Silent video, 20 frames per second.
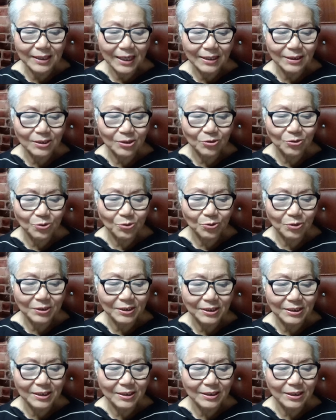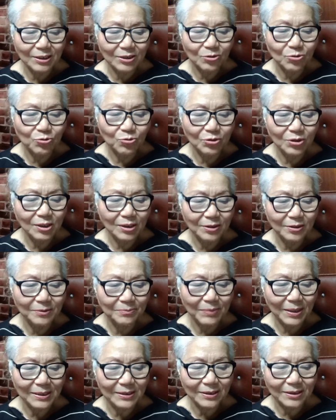양측으로 지역이
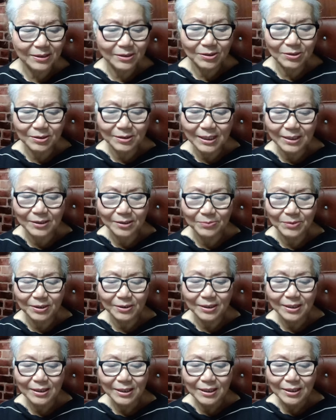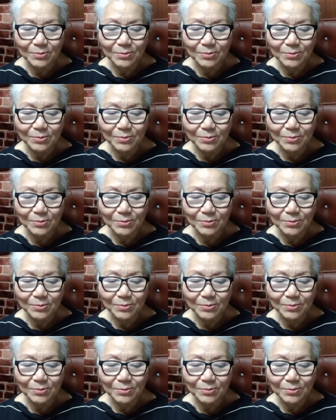균형 발전을 하려면